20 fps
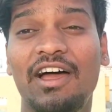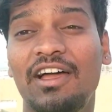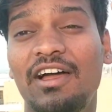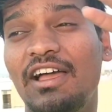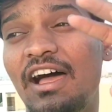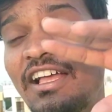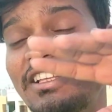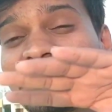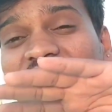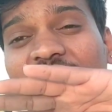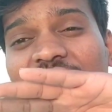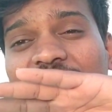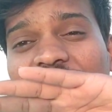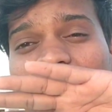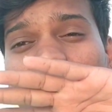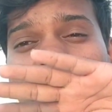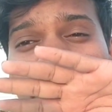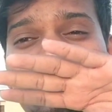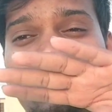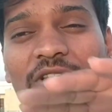और आज का
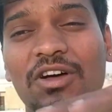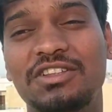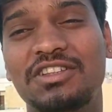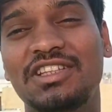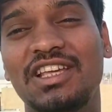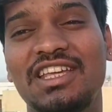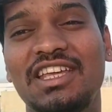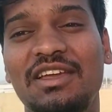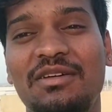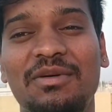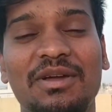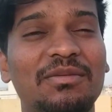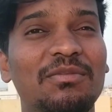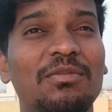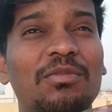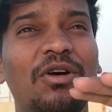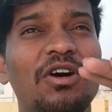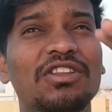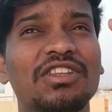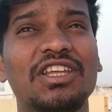व्यू भी बहुत सही है भाई
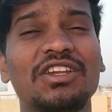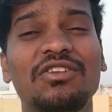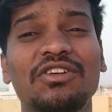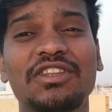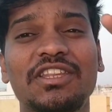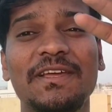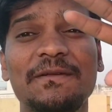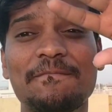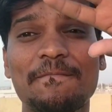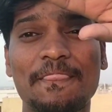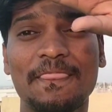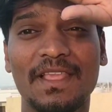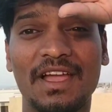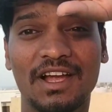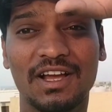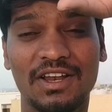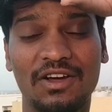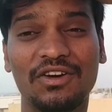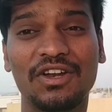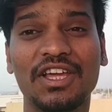बहुत दिनों से
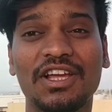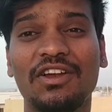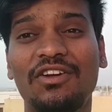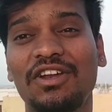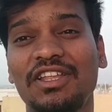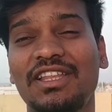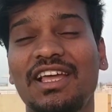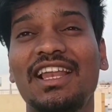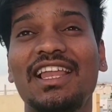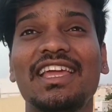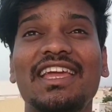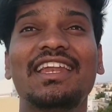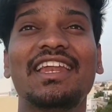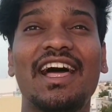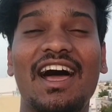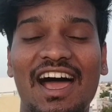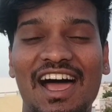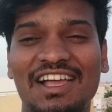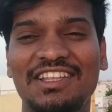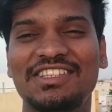क्लाउडी क्लाउडी था लेकिन
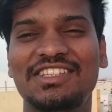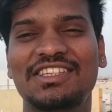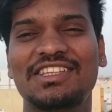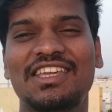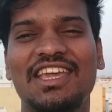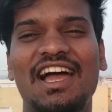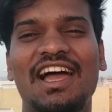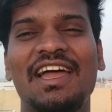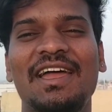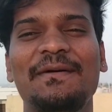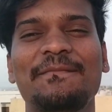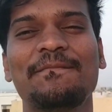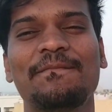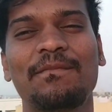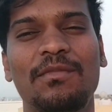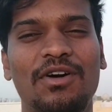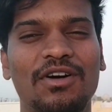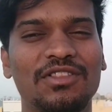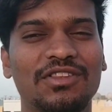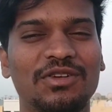आज क्या है
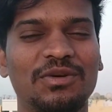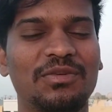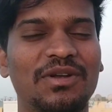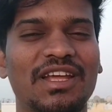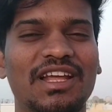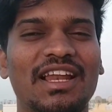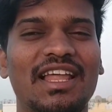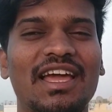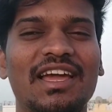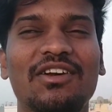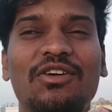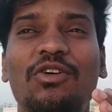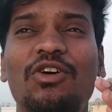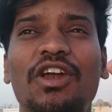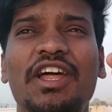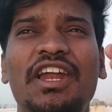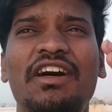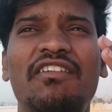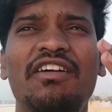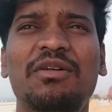बहुत धूप निकला है
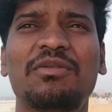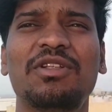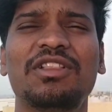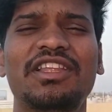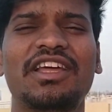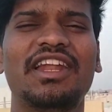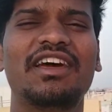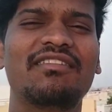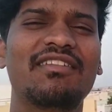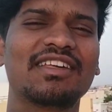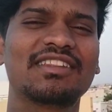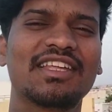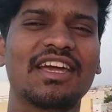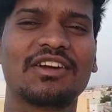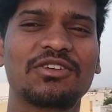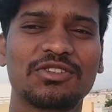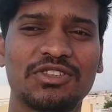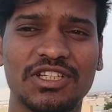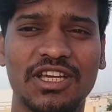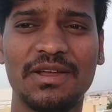गोल्डन आवर बोलते हैं ना वैसा
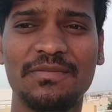कुछ